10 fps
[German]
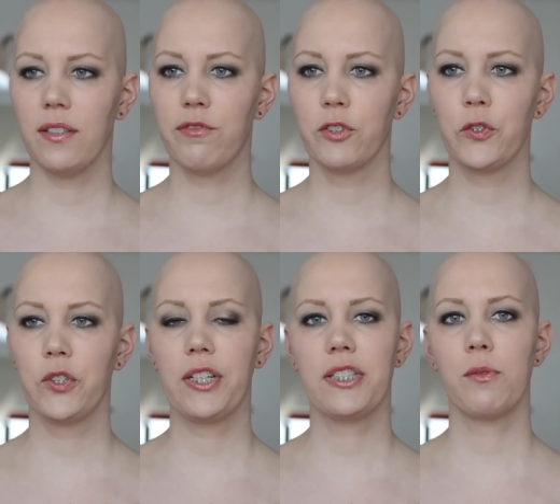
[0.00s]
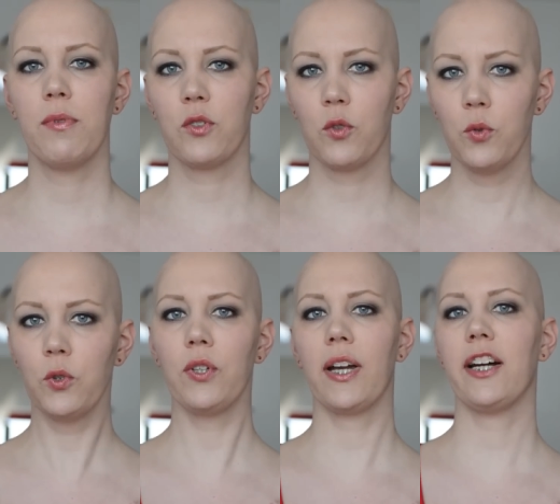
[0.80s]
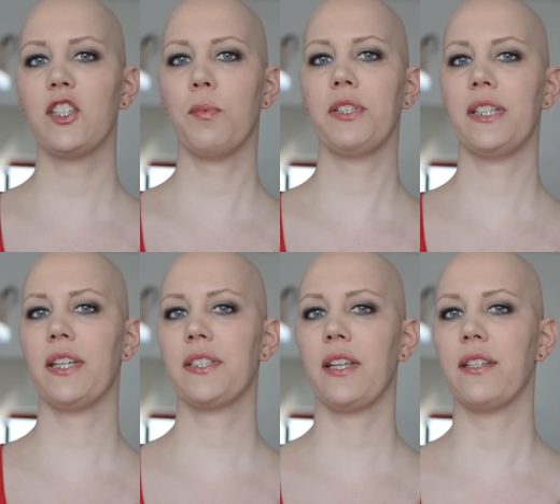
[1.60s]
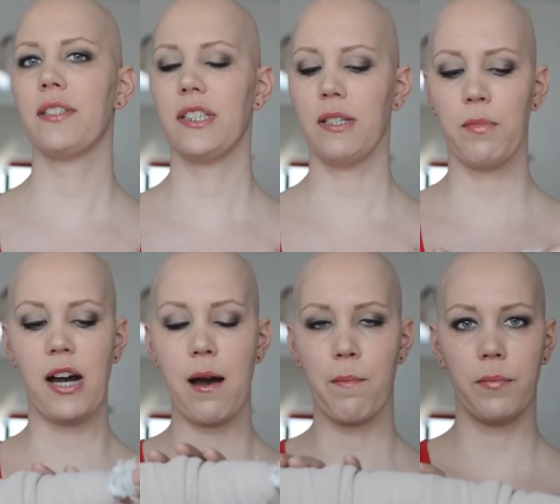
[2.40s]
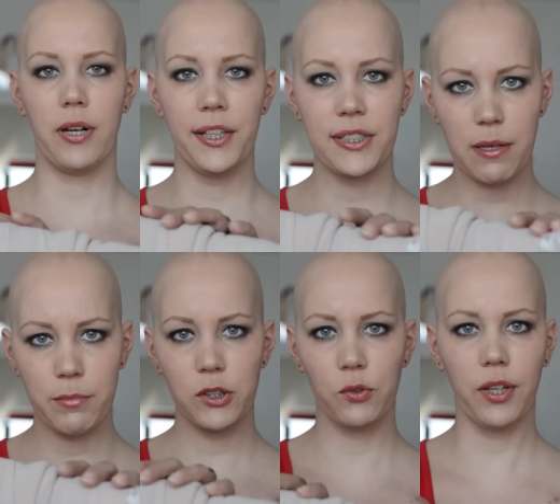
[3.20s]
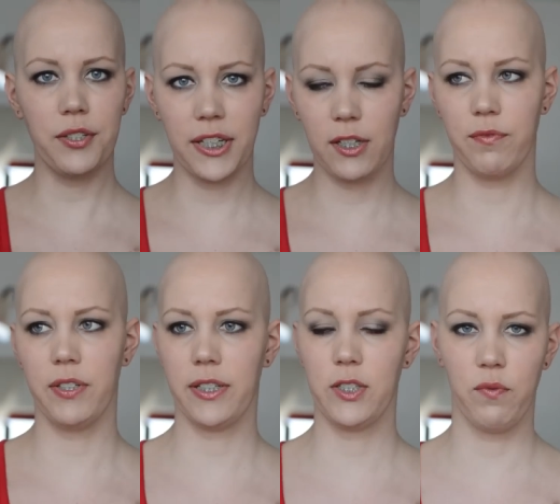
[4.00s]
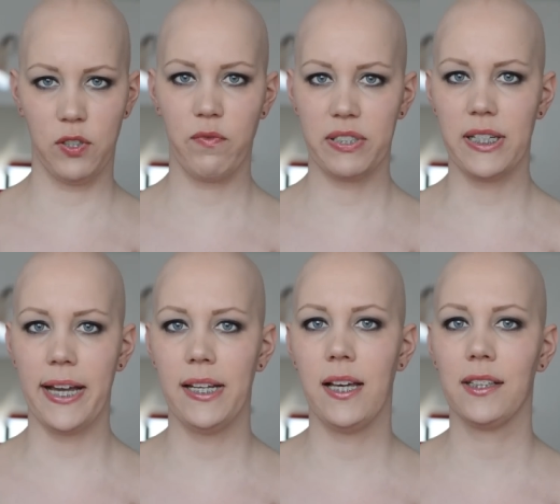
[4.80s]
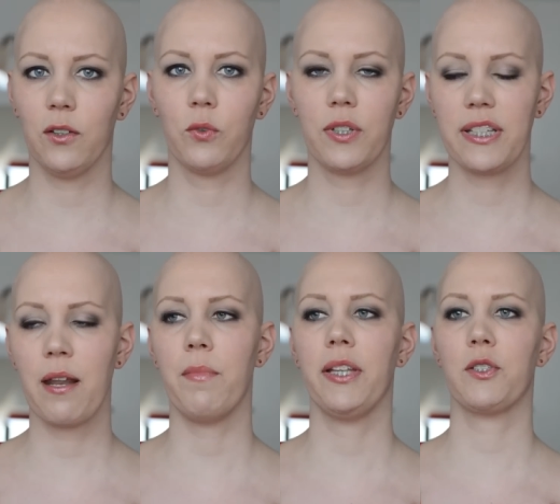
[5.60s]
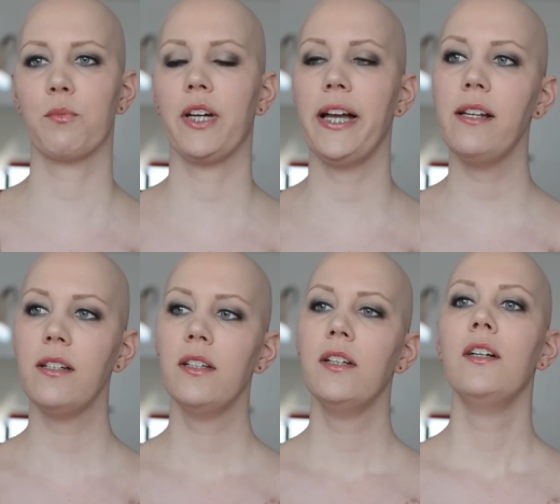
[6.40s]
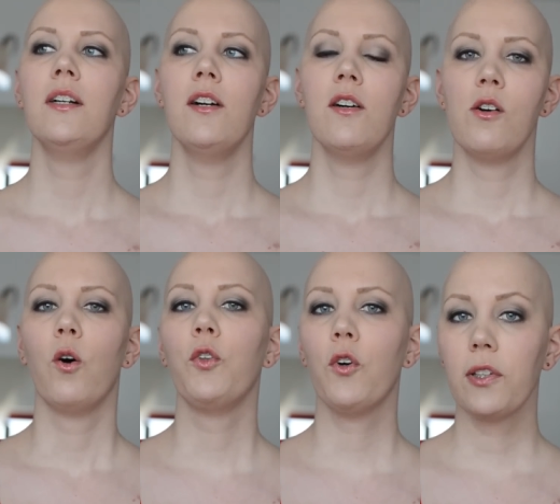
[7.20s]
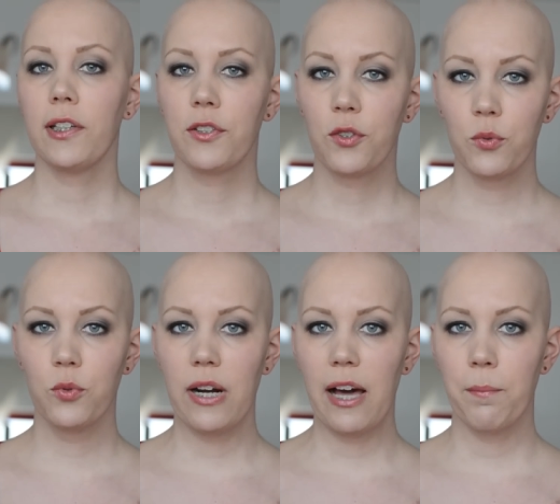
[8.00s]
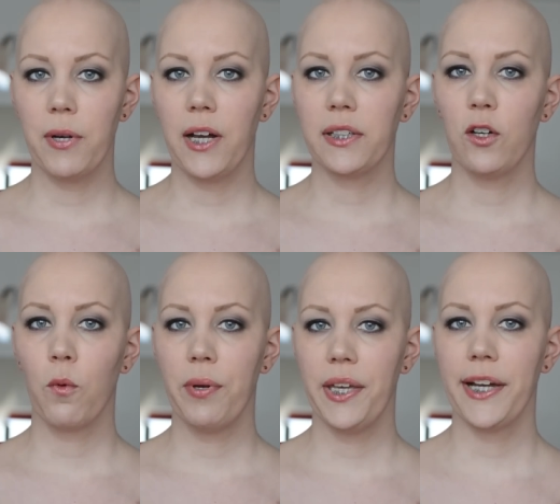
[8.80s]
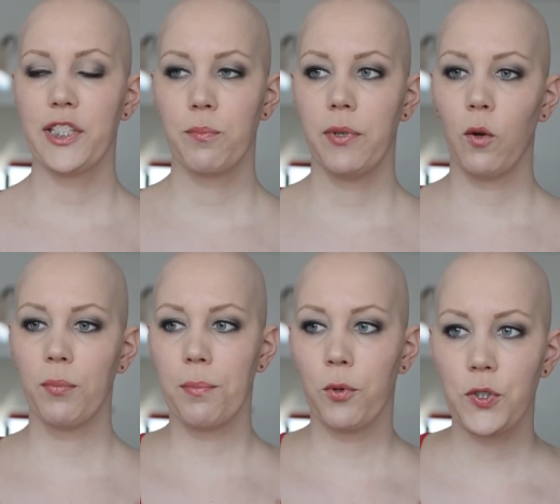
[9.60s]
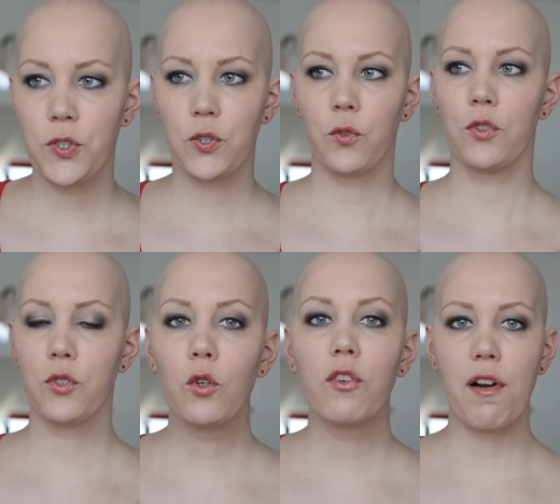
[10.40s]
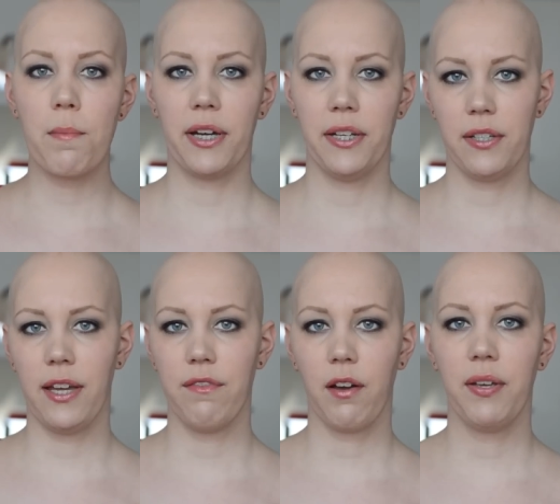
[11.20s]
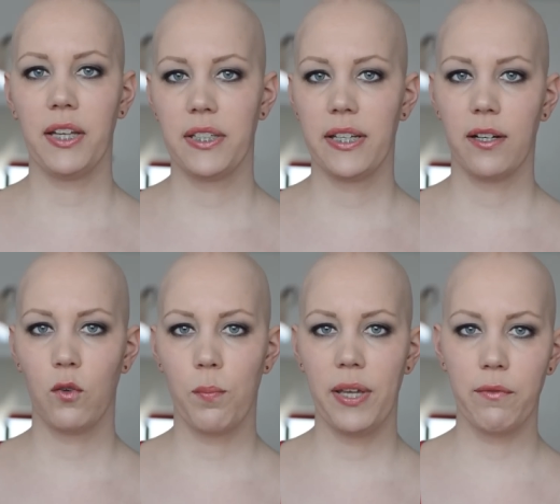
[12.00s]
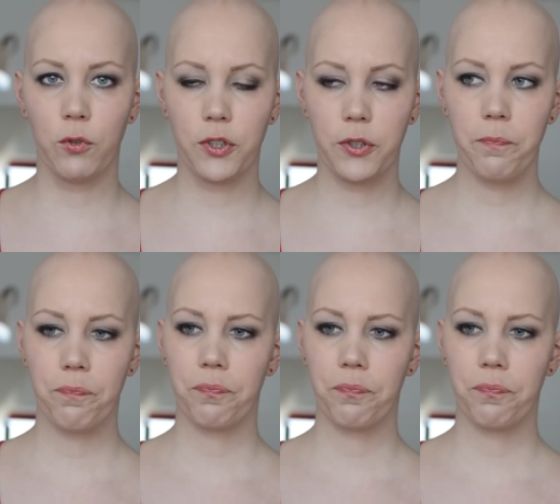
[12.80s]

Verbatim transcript: äh, funktioniert es nicht mehr so gut und dann kann es passieren, dass dann das sich im Arm ansammelt und dann dick wird, also wie so Wassereinlagerungen, das kennt man ja zum Teil. Und noch dazu hat man nach der OP erstmal um die Brust so einen Druckverband, einfach wegen der OP-Wunde,